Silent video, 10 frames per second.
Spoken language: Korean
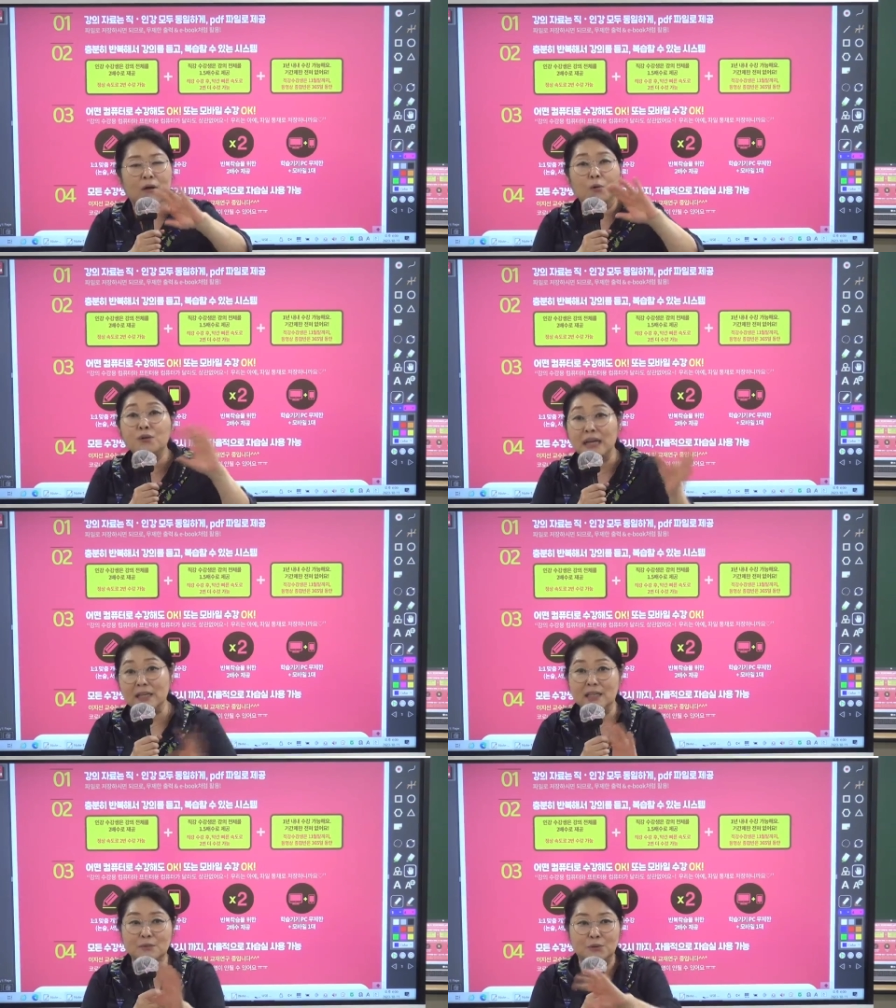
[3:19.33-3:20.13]

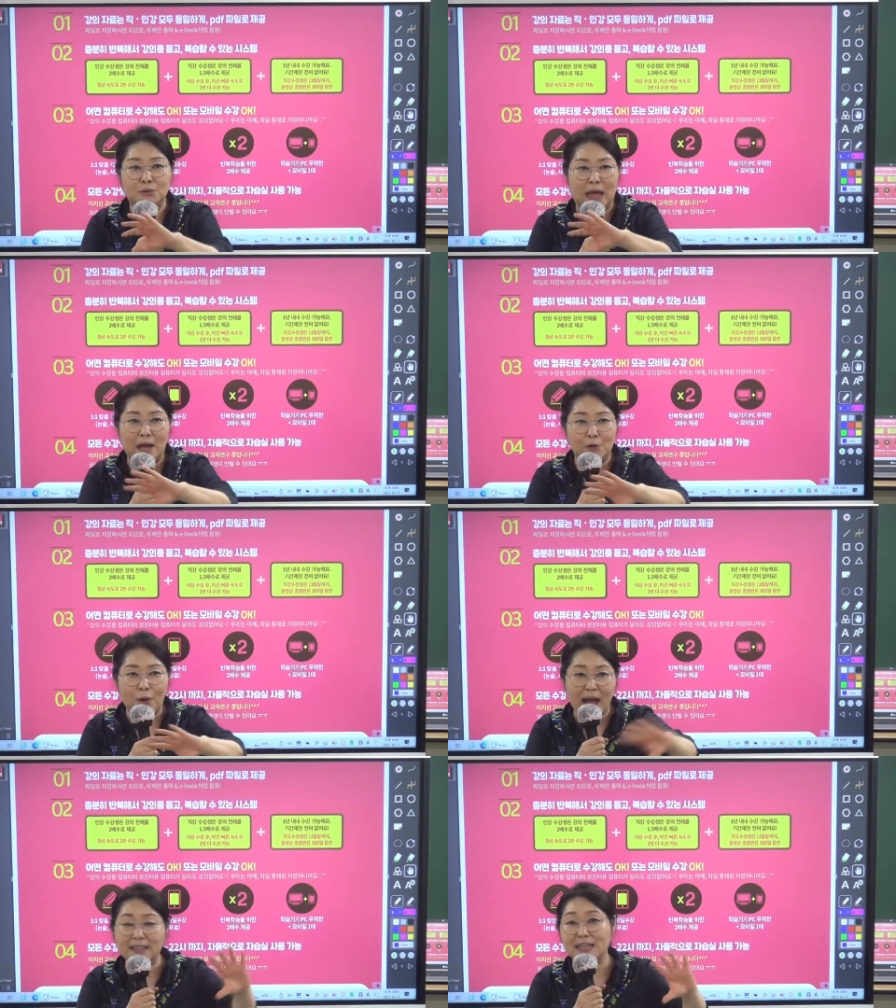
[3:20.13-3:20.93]
온라인 팀으로 다
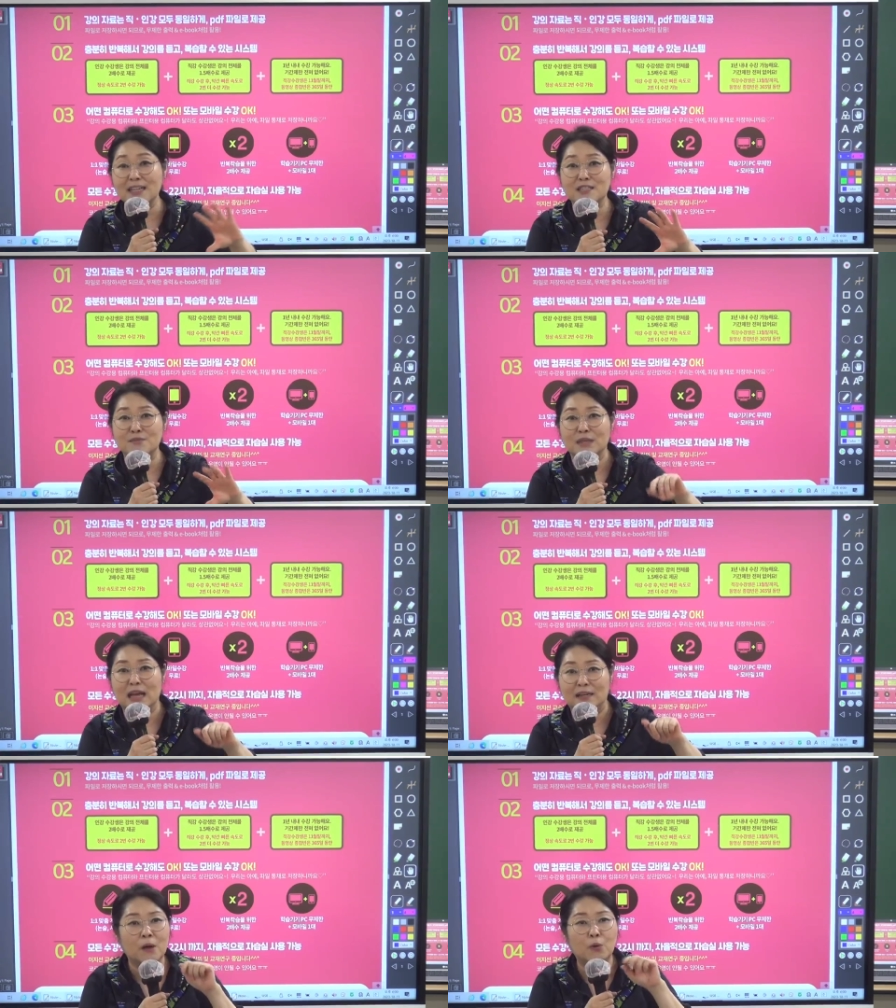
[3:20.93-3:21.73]
꽉 차
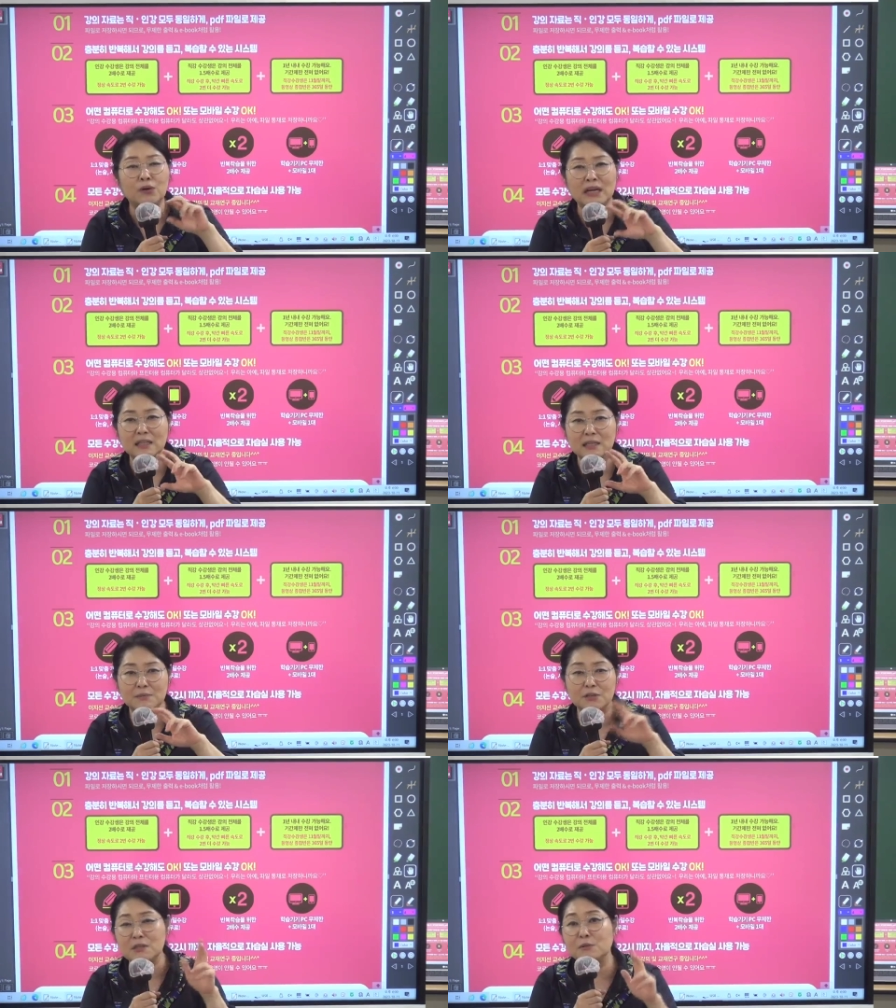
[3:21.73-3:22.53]
있습니다. 온라인 팀
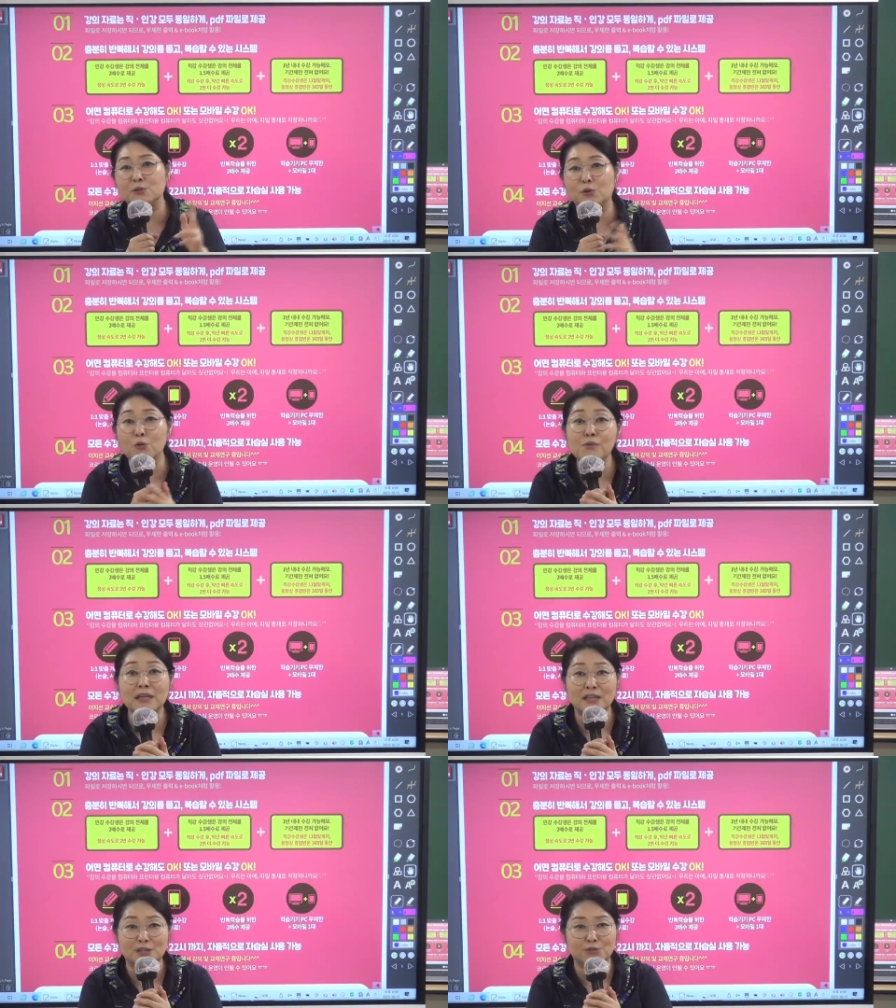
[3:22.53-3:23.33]
선생님들도 너무
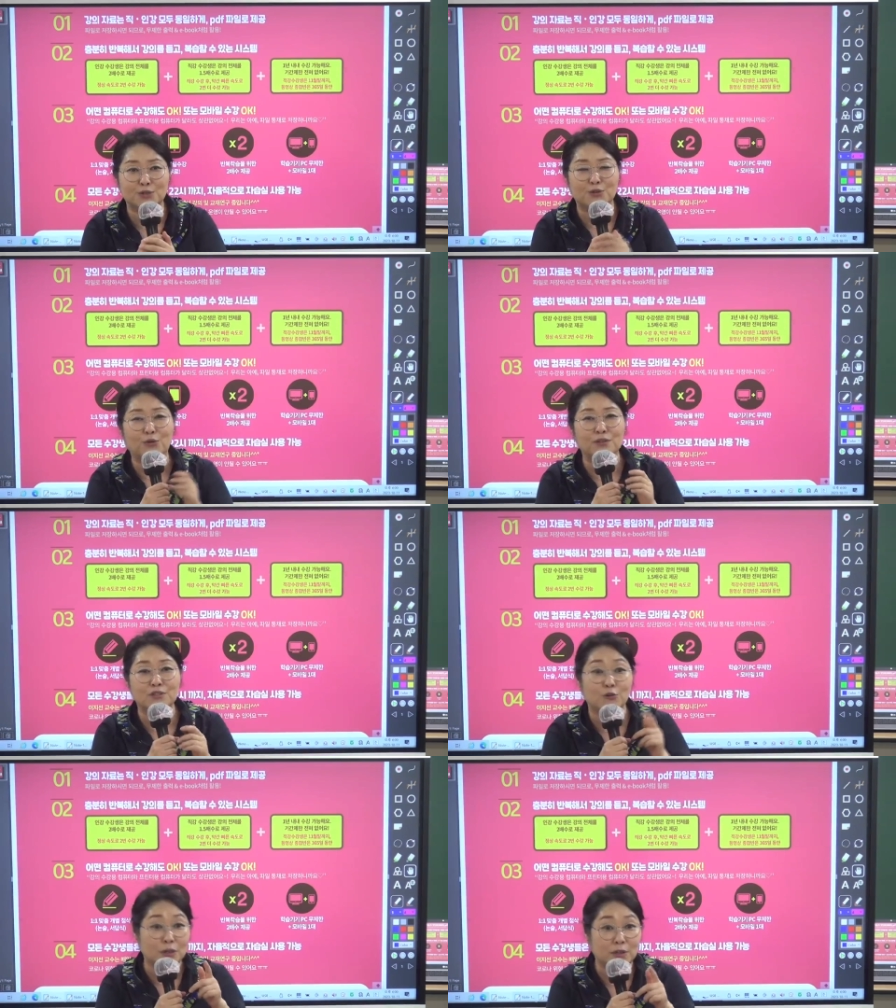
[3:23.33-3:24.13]
많이 계시고요. 저는
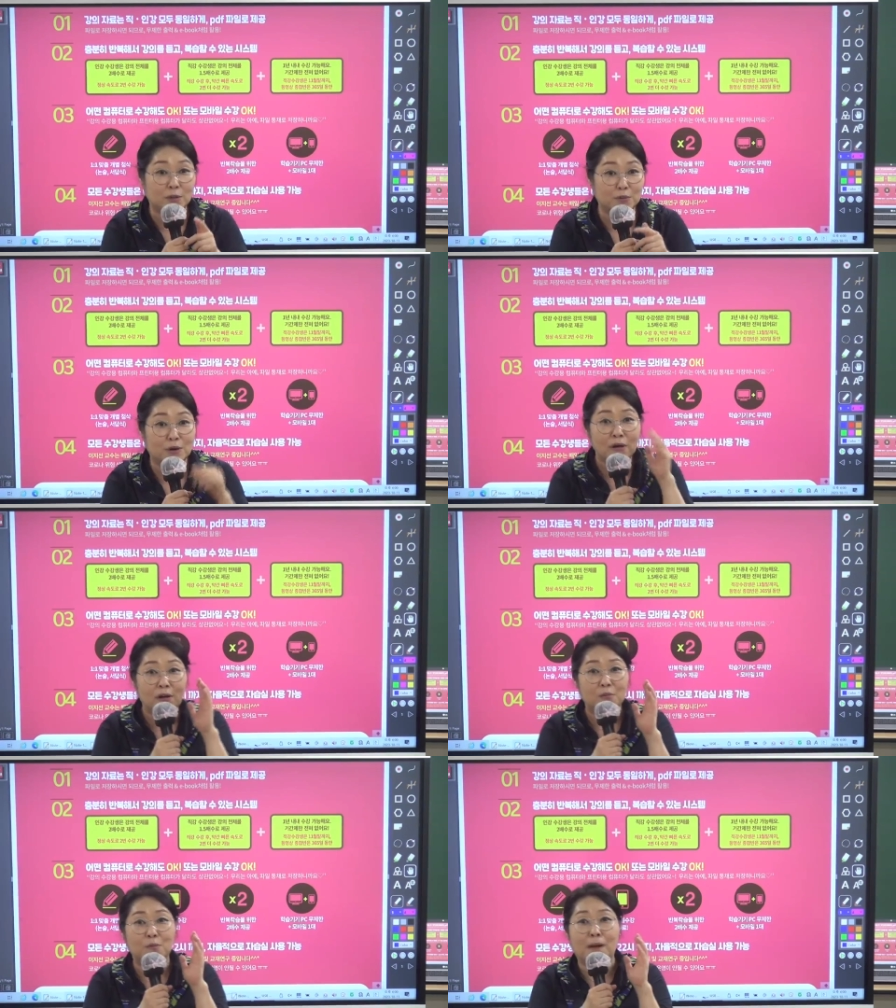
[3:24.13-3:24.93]
처음에 들어보고
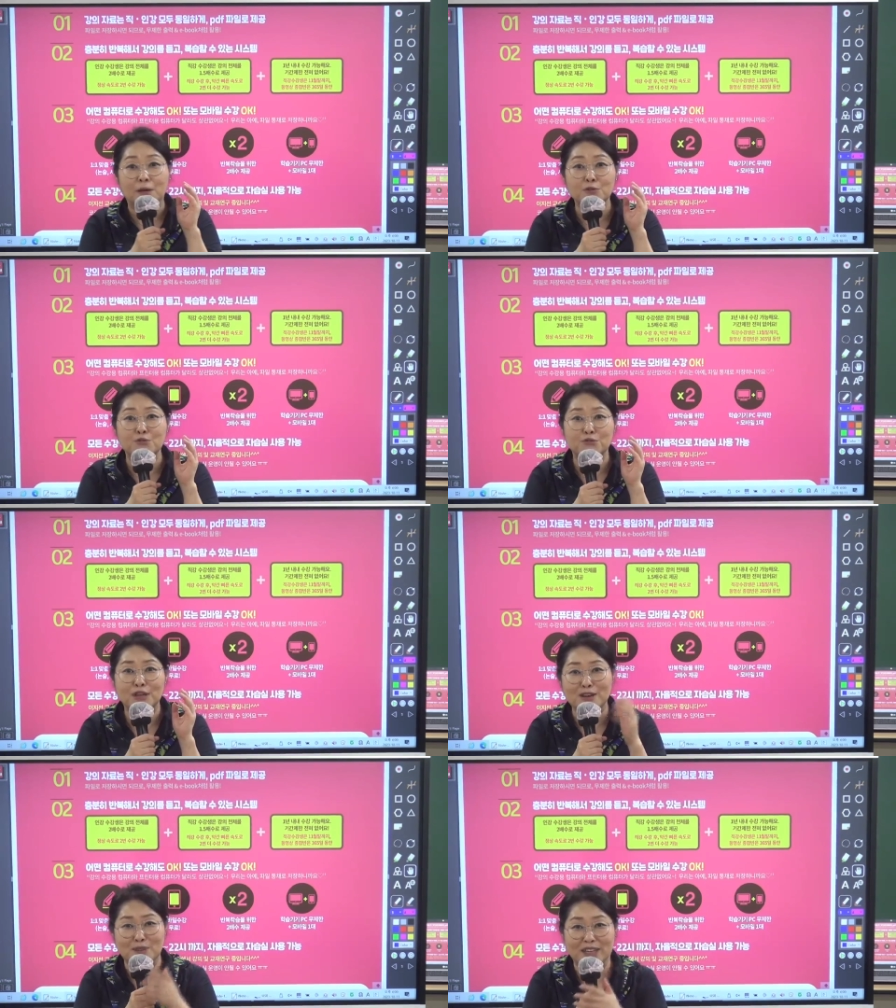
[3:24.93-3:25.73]
뭐
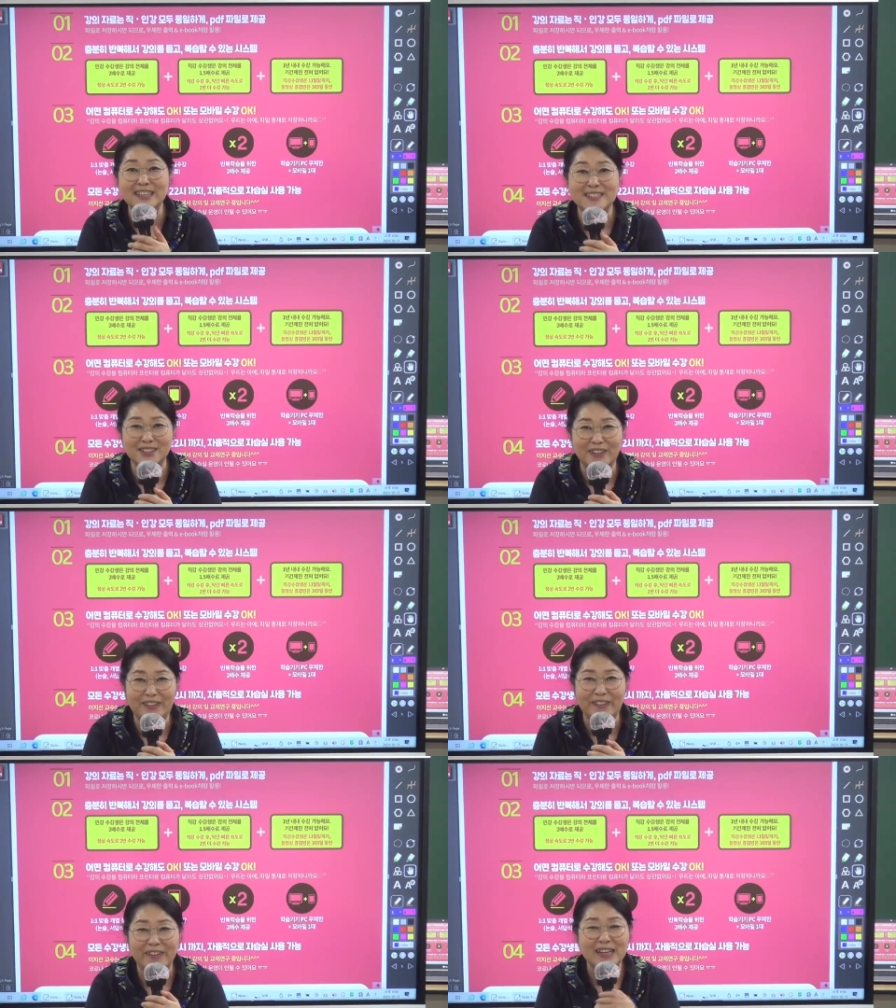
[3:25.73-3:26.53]
방송국이야 막
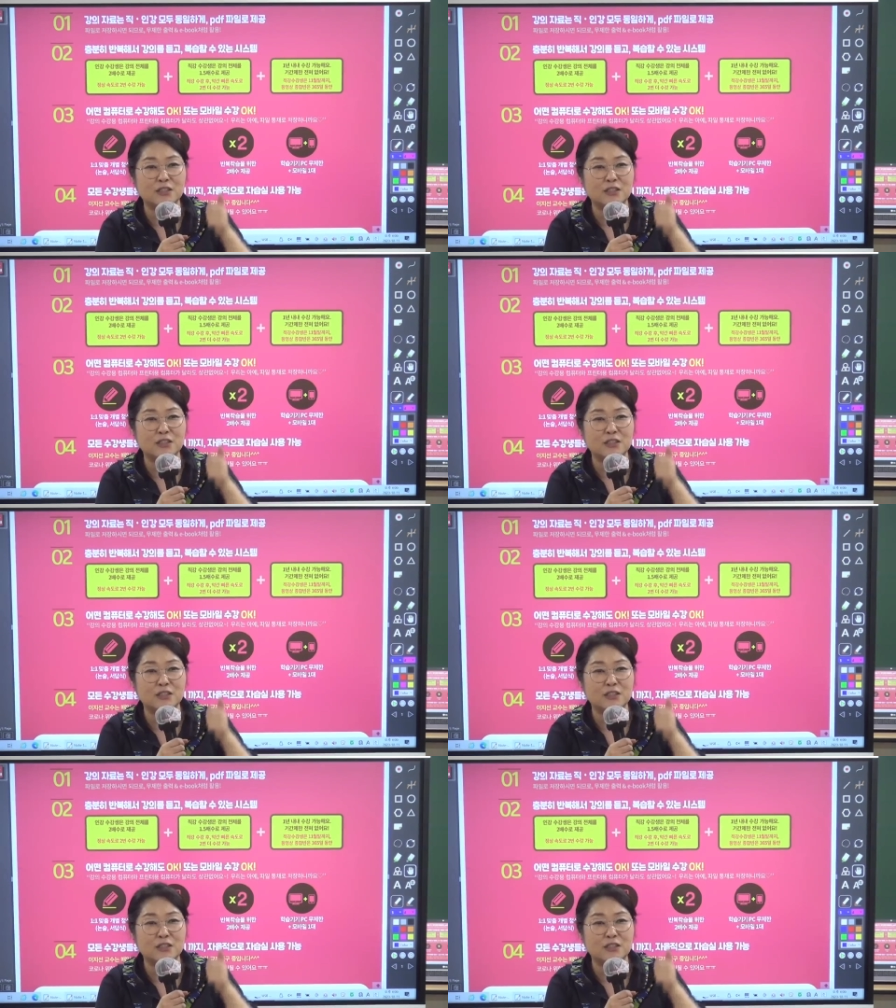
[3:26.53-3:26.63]
이랬어요.